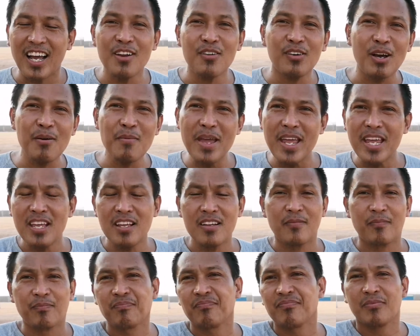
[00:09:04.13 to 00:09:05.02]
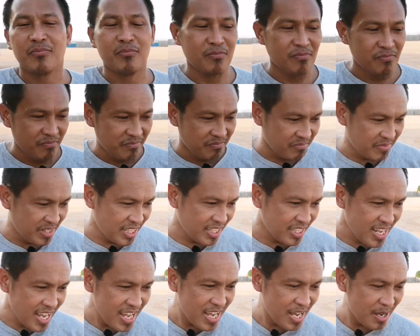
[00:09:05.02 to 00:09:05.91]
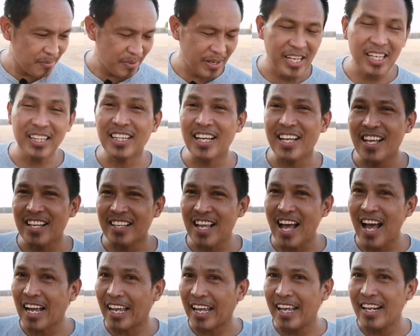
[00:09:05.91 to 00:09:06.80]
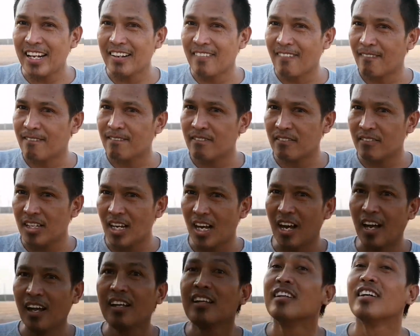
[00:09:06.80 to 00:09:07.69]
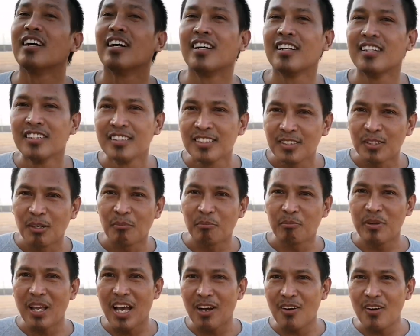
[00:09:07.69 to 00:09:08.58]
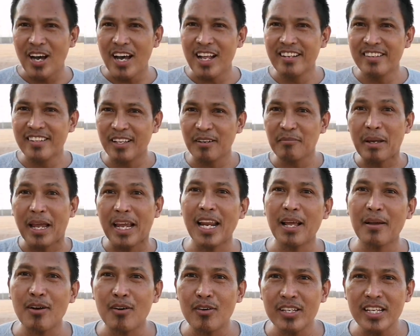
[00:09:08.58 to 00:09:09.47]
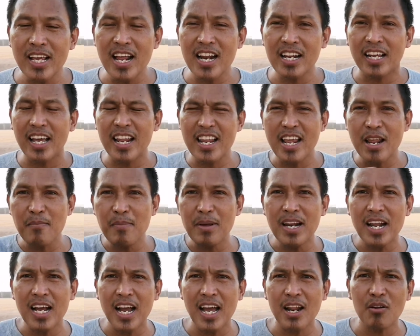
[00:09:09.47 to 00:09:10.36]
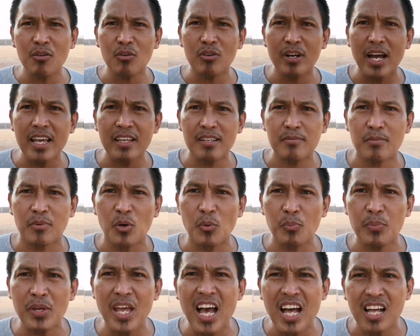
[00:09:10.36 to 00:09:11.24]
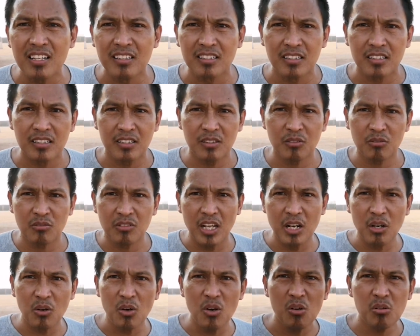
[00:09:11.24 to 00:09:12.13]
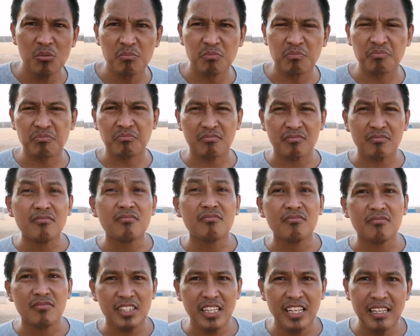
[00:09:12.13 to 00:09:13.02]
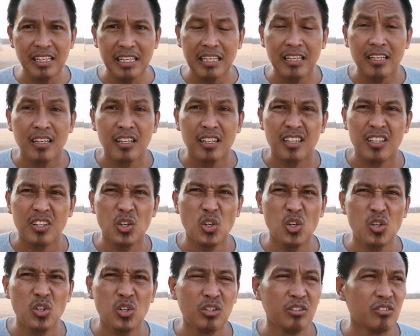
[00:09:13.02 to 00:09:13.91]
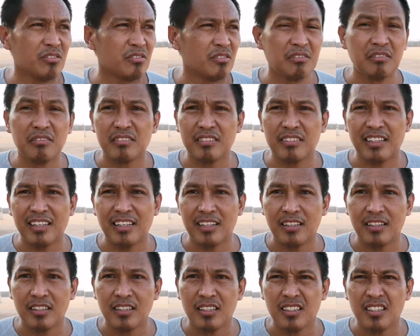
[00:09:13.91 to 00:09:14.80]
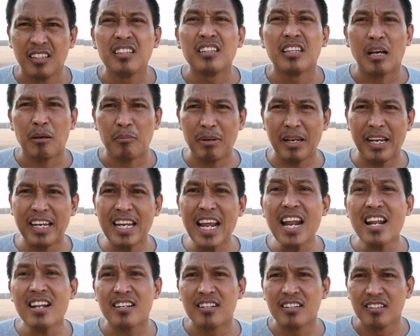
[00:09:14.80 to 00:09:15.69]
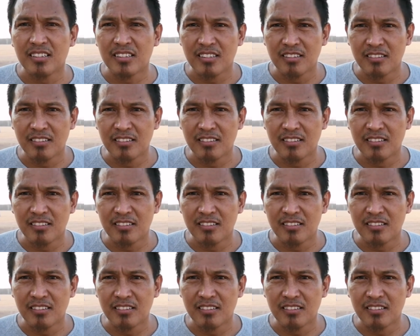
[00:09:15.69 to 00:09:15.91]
nag-ano kami. Binigay, ah, pakita niya sa akin. Ah, pia ko answer. Mahilig ako diyan. Ganyan man ang ano ko, guys. Upya. Yung ano ko. Yung abilidad.